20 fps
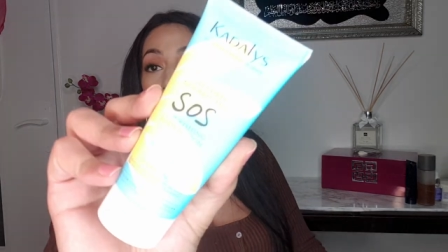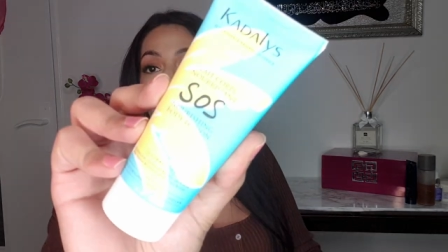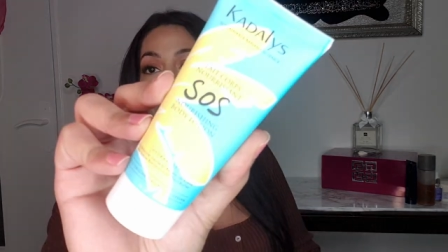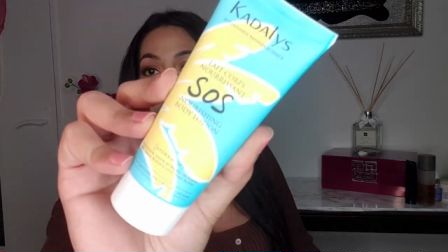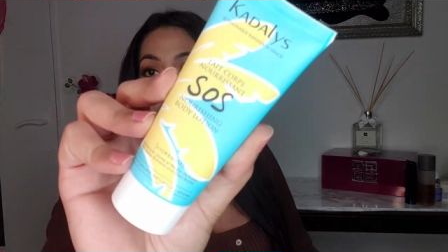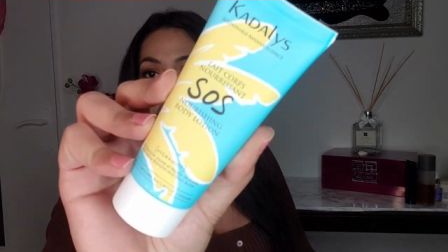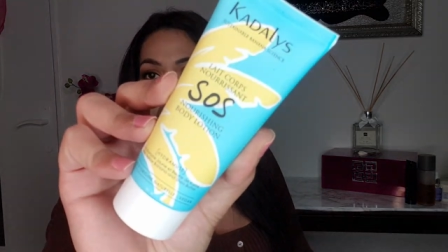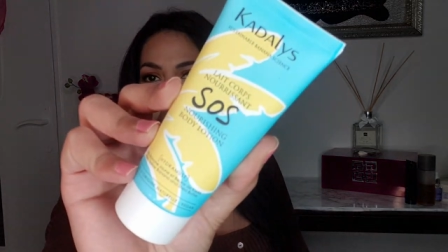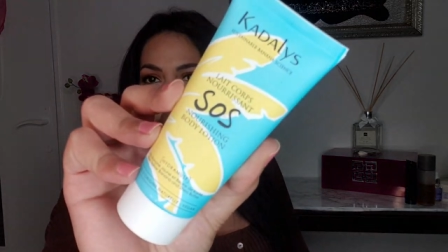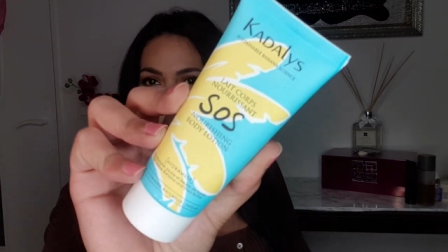
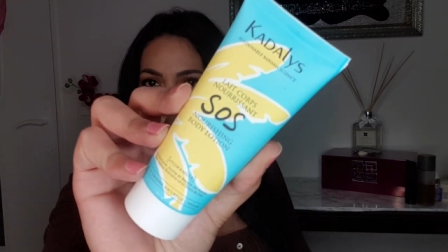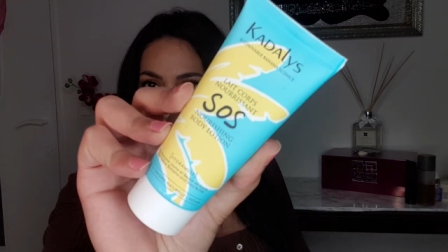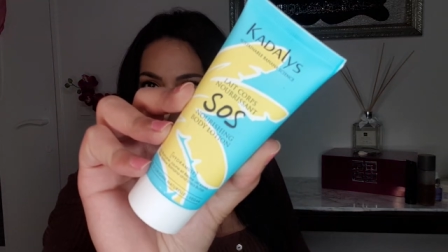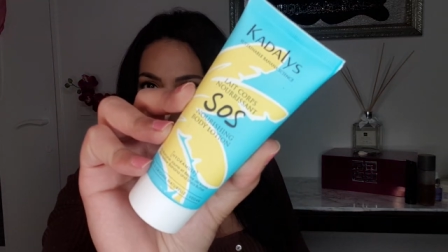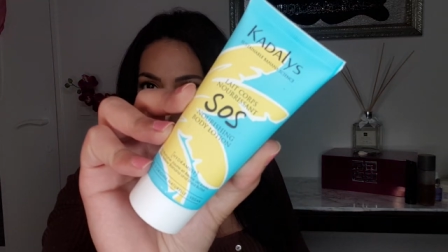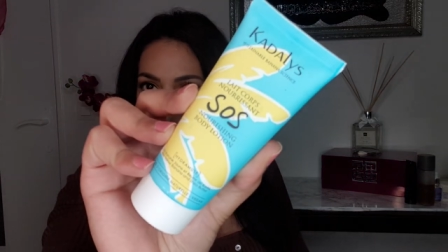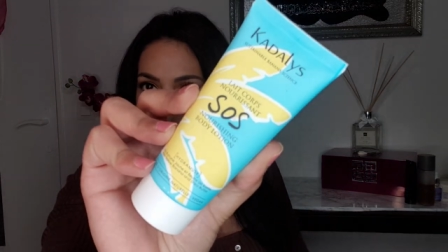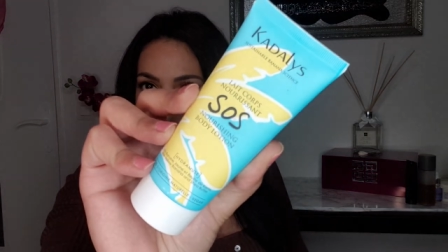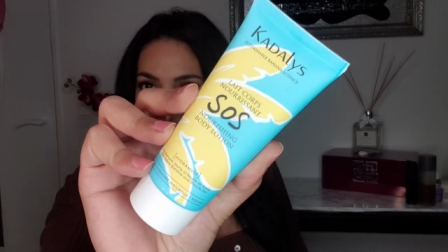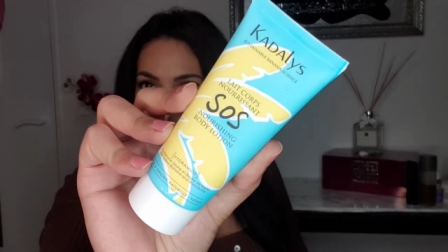Donc on est
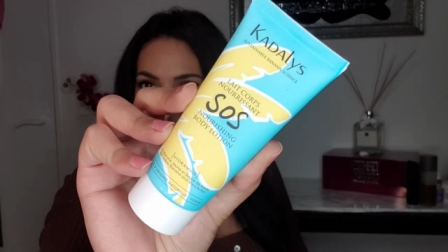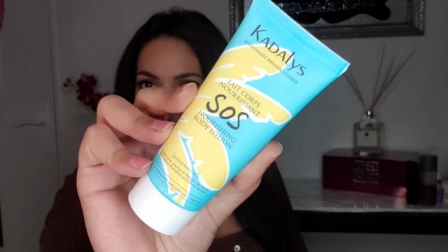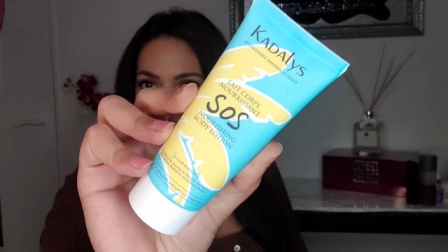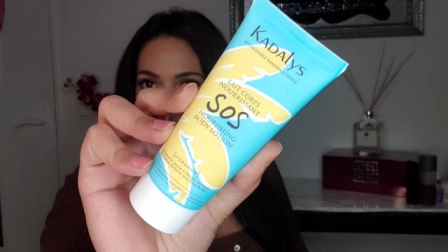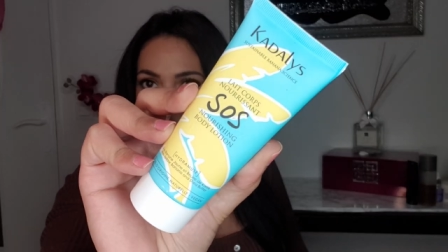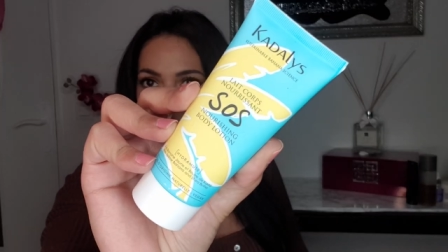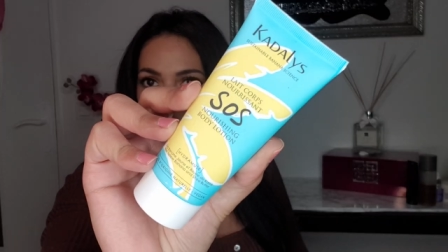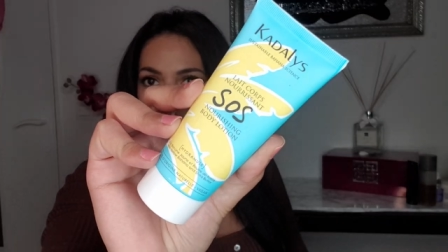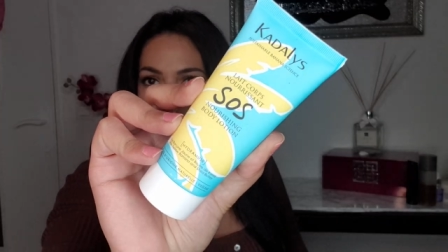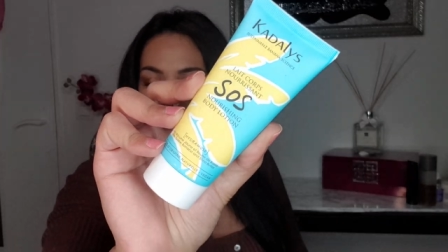sur une crème
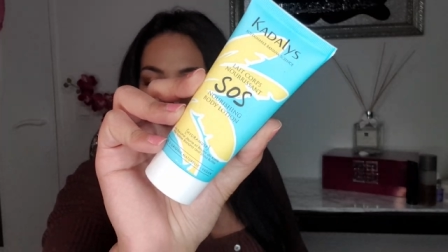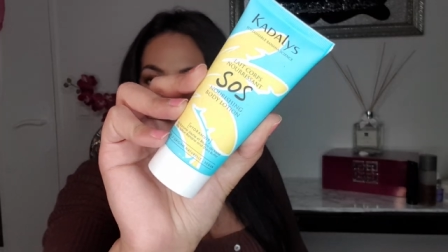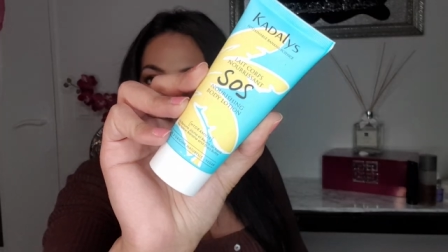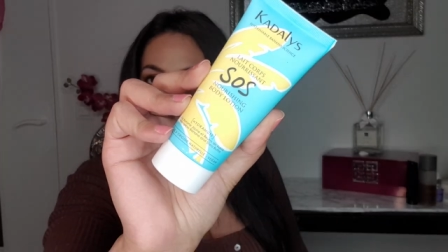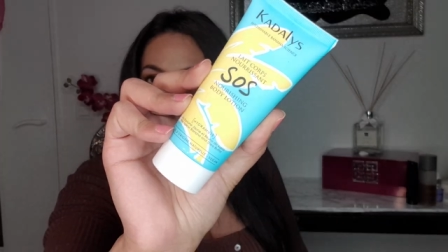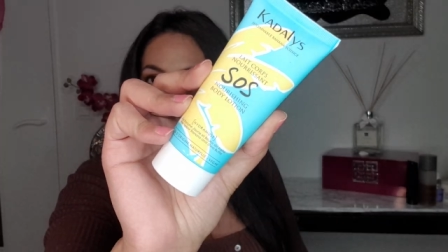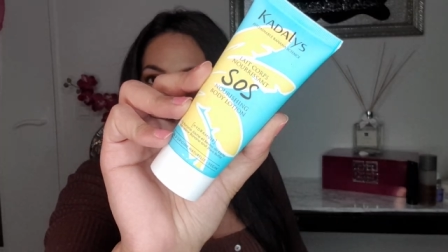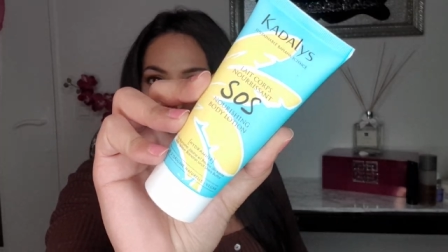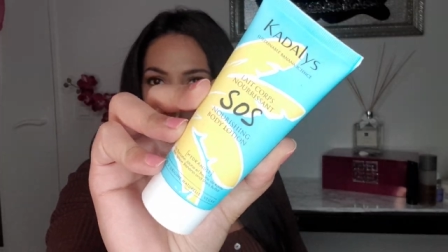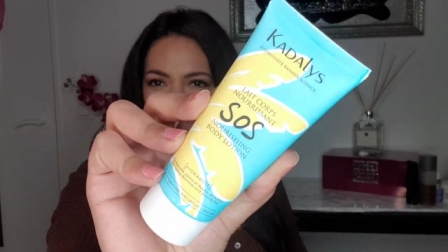corps avec
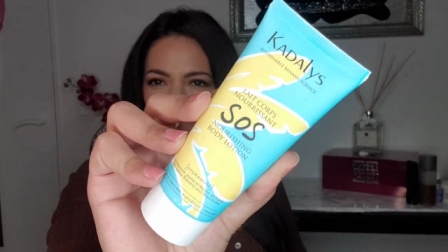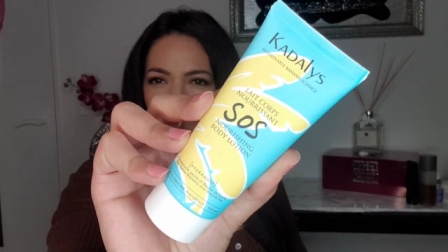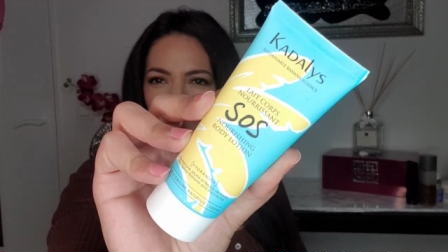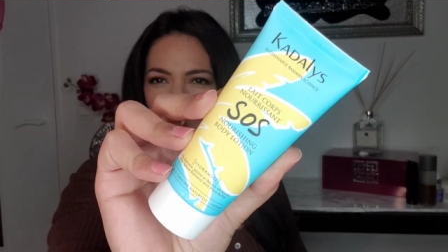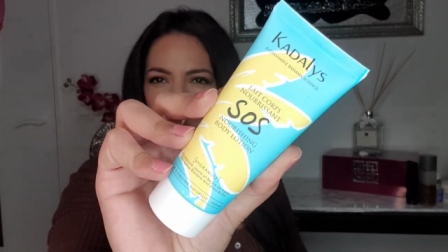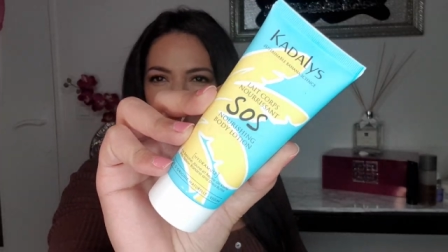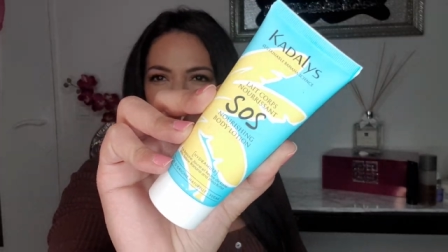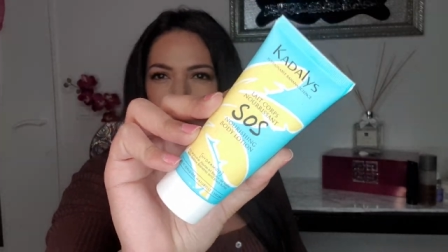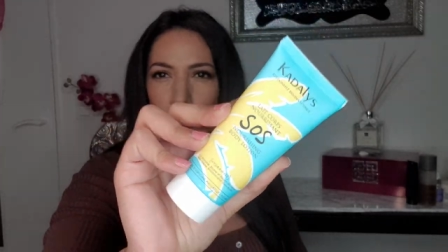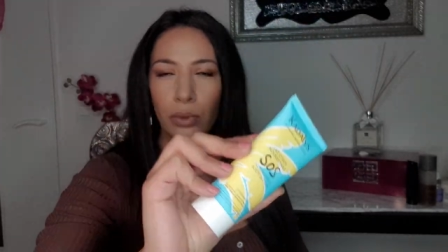une bonne
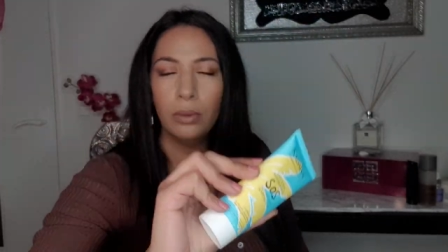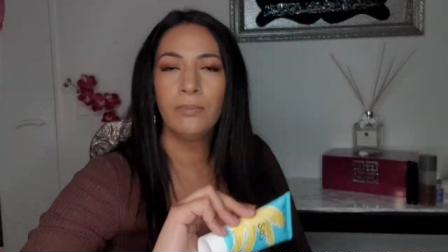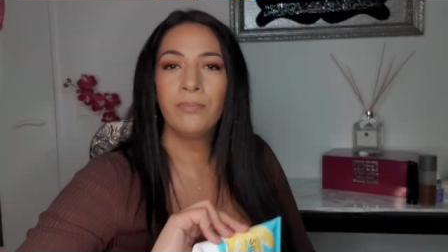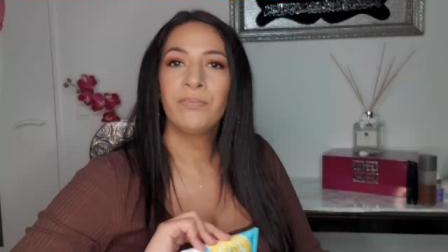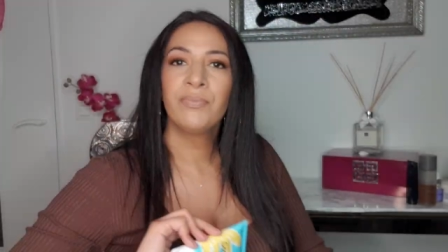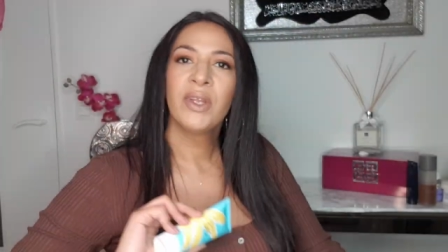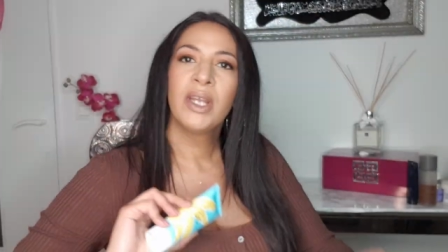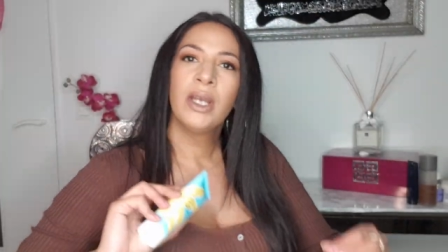compo,